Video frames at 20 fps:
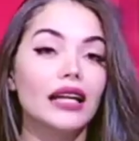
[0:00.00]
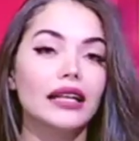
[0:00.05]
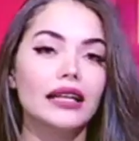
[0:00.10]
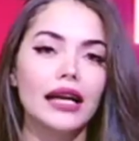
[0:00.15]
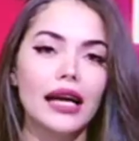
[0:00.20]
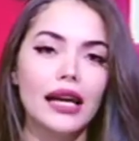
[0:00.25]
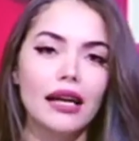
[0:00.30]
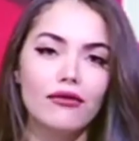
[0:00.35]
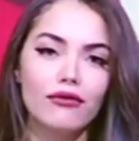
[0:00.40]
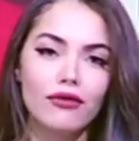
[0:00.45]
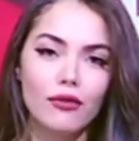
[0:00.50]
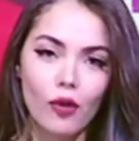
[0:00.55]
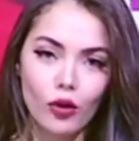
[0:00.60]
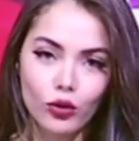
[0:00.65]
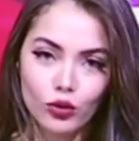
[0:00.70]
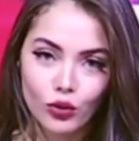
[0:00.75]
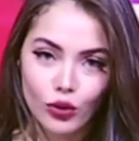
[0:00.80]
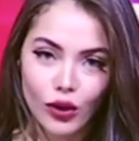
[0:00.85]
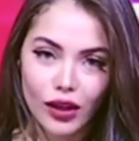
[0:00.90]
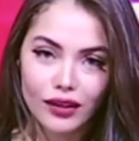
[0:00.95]
هنتكلم في
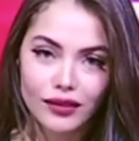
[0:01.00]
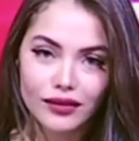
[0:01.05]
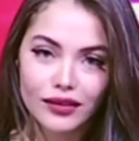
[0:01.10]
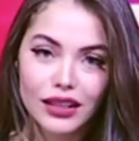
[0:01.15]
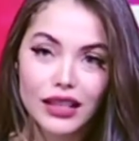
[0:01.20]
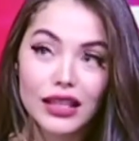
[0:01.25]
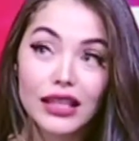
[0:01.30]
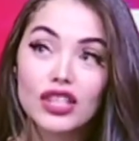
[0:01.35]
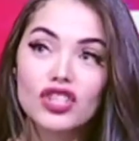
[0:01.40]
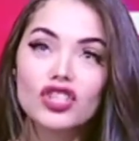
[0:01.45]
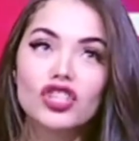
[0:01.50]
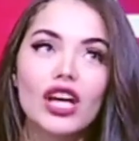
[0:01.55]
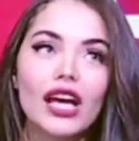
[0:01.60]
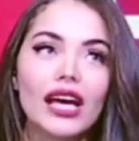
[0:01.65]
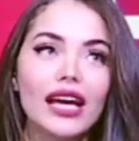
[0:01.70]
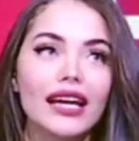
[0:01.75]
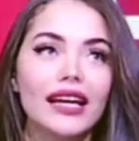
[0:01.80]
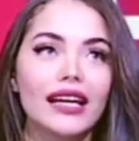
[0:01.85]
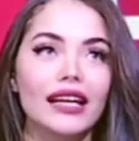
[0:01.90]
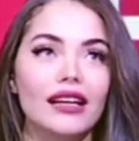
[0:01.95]
موضوع
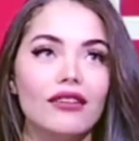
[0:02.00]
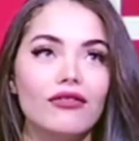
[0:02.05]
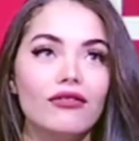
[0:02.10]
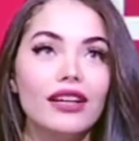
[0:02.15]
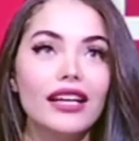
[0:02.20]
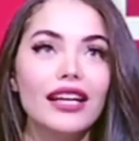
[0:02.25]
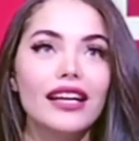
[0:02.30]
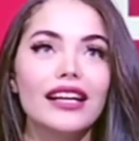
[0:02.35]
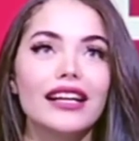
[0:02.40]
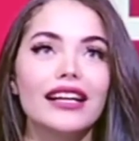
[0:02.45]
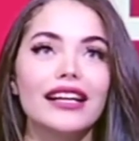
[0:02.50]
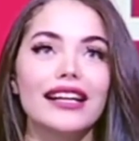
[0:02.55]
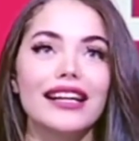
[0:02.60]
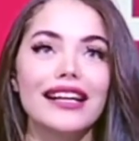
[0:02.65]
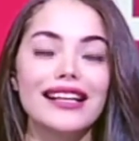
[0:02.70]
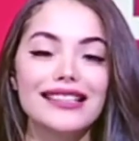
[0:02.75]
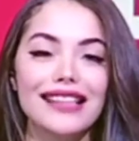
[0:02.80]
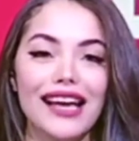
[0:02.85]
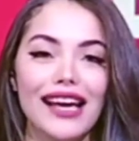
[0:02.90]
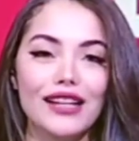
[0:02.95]
شاغل فكر
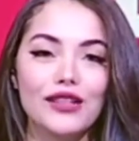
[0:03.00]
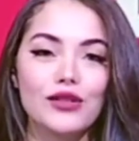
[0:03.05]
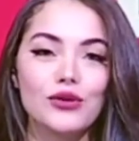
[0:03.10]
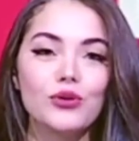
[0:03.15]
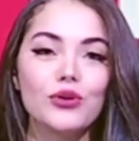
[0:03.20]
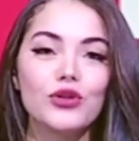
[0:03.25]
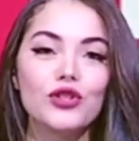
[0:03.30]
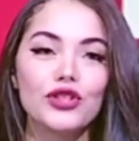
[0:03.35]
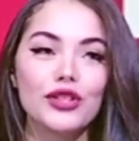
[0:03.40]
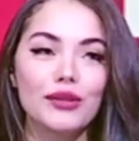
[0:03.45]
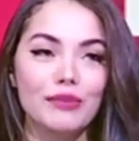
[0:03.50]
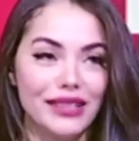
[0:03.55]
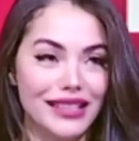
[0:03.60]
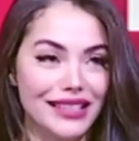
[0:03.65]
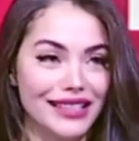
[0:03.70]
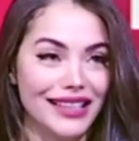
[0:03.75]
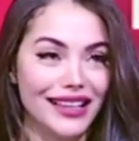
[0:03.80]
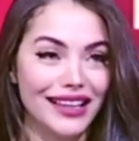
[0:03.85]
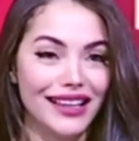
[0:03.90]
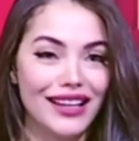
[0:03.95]
الناس على السوشيال
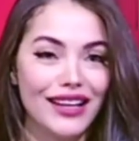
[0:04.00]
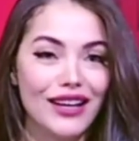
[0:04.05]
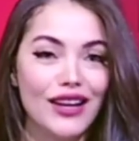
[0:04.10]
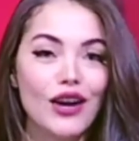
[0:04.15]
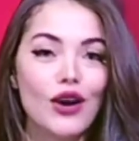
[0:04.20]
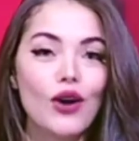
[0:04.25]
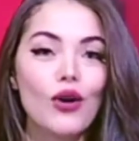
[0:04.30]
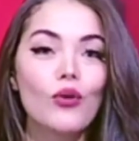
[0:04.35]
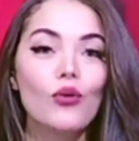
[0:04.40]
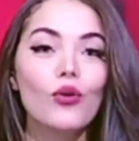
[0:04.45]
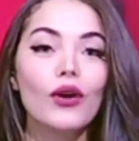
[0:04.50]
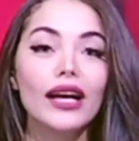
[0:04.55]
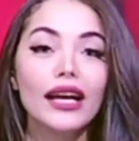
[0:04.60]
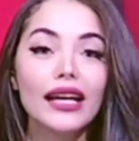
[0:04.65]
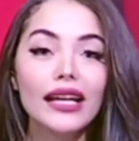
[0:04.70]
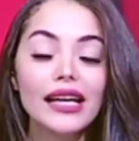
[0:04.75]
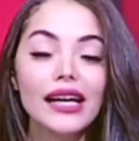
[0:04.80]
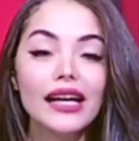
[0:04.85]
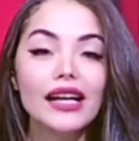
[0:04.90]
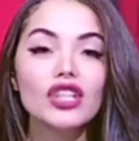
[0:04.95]
ميديا
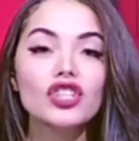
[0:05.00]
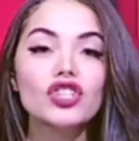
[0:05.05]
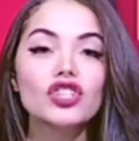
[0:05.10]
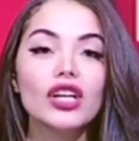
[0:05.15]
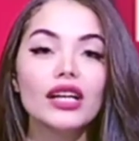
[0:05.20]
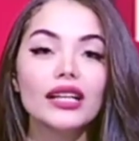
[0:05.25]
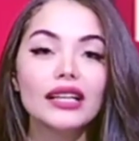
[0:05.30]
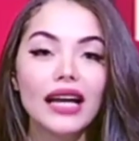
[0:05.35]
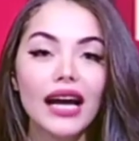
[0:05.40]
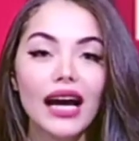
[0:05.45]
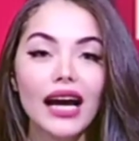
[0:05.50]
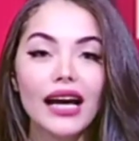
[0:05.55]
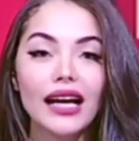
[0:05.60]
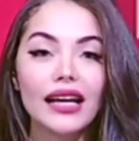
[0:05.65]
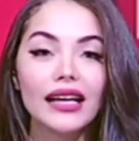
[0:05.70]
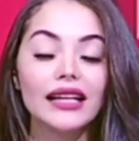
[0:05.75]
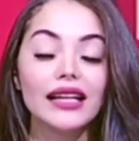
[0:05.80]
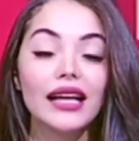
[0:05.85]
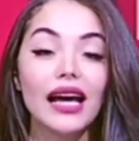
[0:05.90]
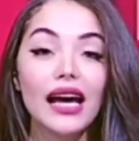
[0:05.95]
وهي
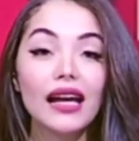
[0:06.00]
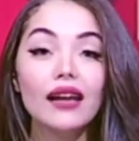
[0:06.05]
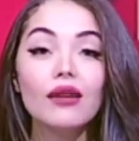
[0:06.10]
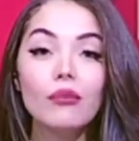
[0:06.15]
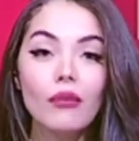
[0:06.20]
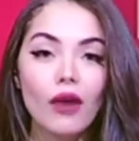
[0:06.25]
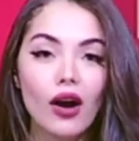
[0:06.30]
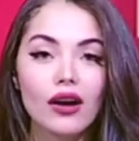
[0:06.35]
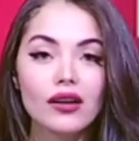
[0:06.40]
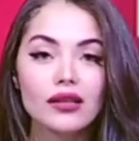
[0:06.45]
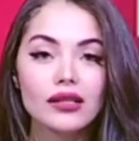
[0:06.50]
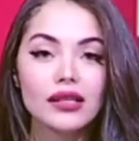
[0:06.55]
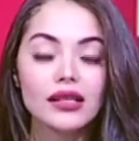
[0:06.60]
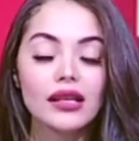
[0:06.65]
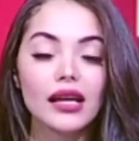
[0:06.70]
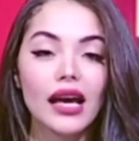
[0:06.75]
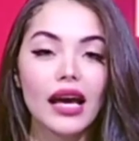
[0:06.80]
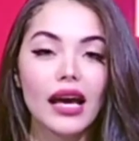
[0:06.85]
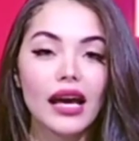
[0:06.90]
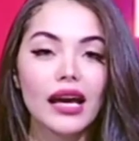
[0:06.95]
الشريحه اللي ألم ماسك
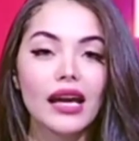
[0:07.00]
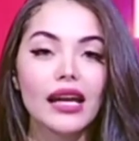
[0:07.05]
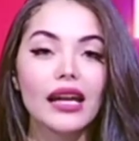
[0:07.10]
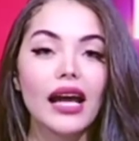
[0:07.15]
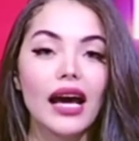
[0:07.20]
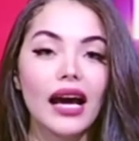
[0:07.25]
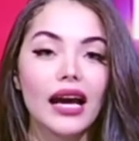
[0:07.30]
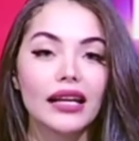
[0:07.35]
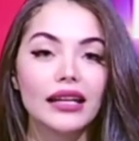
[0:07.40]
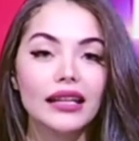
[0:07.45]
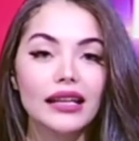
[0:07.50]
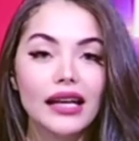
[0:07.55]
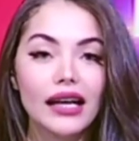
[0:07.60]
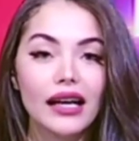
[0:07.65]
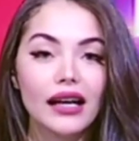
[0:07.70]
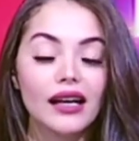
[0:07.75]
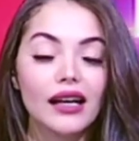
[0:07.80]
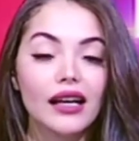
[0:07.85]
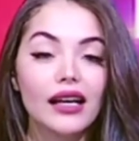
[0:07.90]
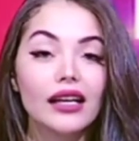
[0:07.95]
قال
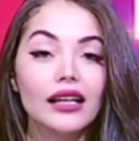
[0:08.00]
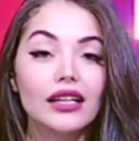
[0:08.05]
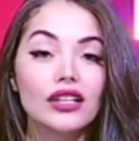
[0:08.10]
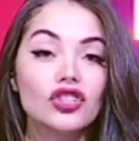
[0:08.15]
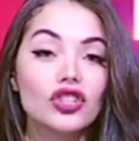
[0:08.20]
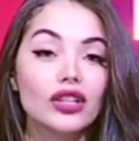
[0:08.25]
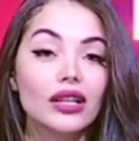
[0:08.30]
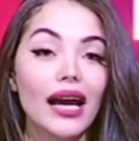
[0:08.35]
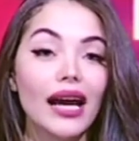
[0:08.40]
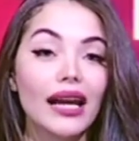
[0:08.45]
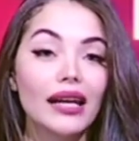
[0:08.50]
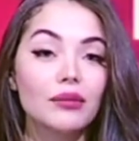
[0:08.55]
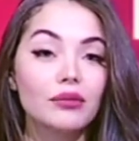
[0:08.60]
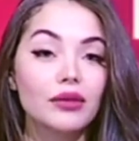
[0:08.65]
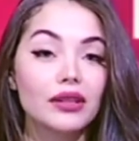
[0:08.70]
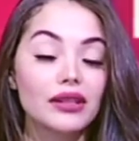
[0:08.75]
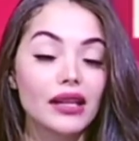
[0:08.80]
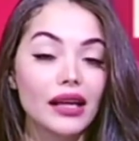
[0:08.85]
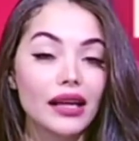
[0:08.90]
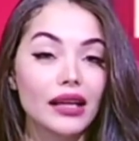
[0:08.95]
عليها الشريحه اللي
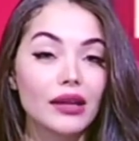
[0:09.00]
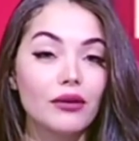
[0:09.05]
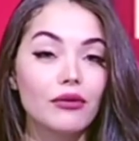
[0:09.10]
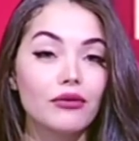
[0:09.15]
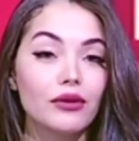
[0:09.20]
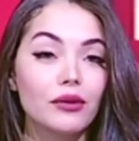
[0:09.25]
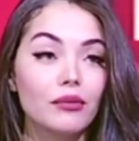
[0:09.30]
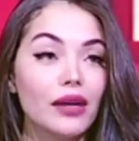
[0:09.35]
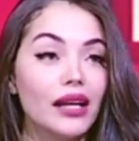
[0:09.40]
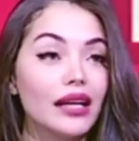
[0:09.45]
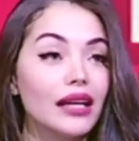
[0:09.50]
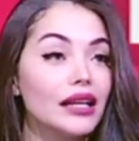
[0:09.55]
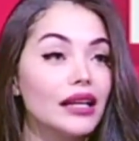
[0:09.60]
بتتركب في دماغ